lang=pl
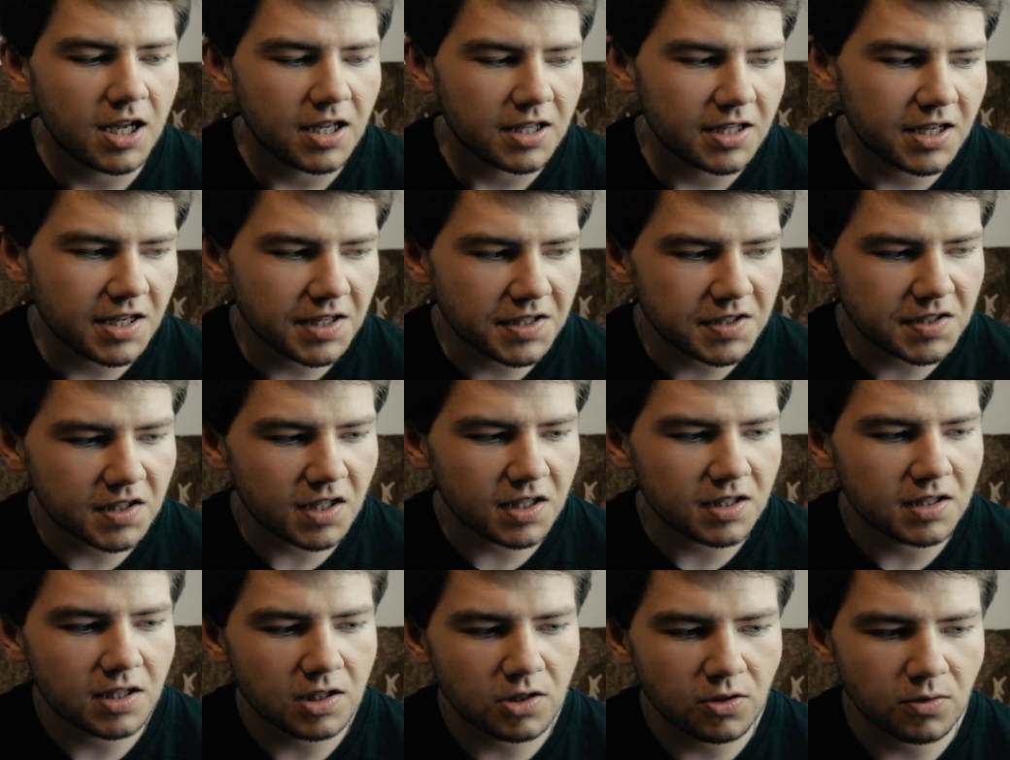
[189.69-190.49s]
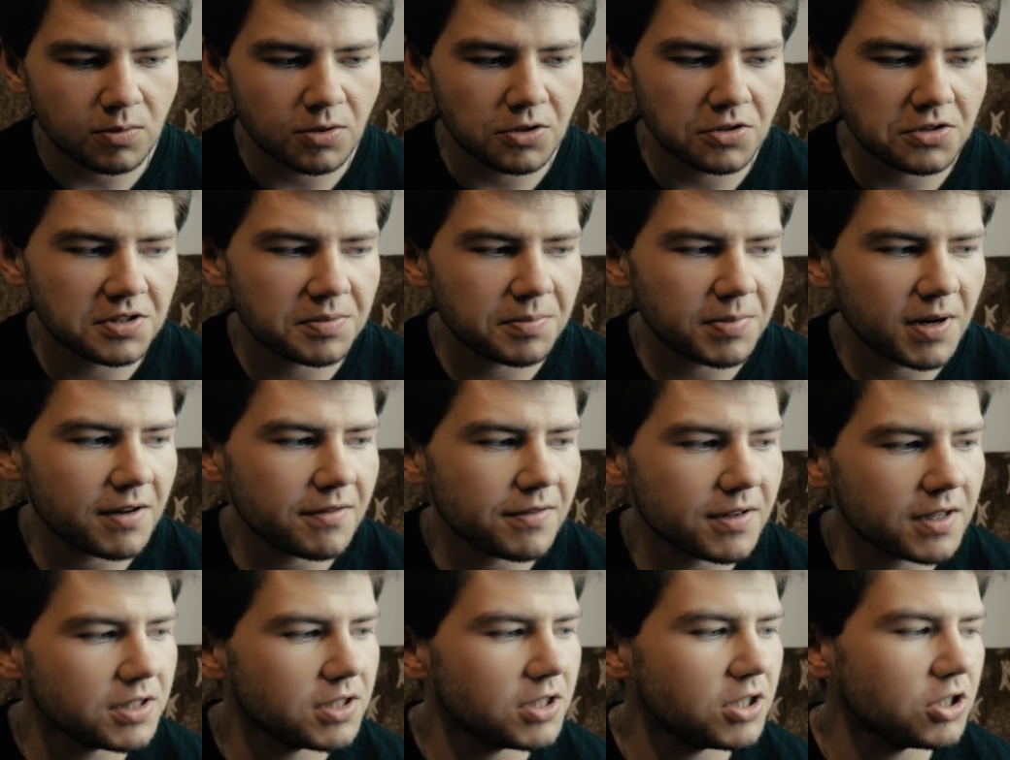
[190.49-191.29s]
nie jest tak na dobrą
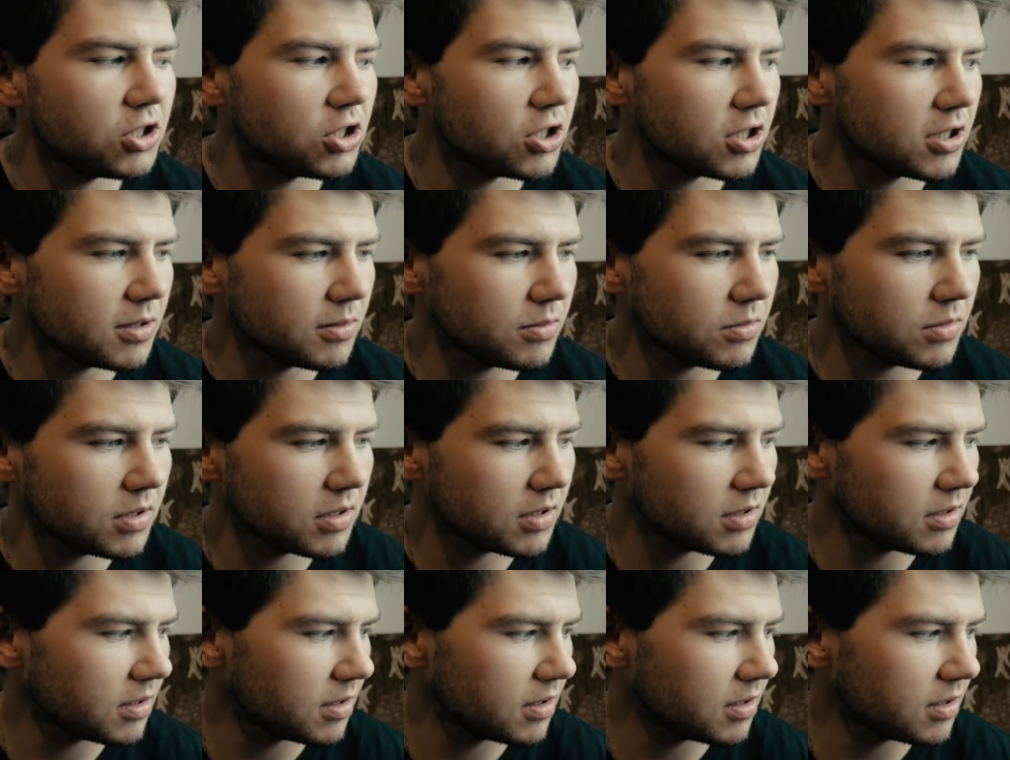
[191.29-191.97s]
sprawę niczym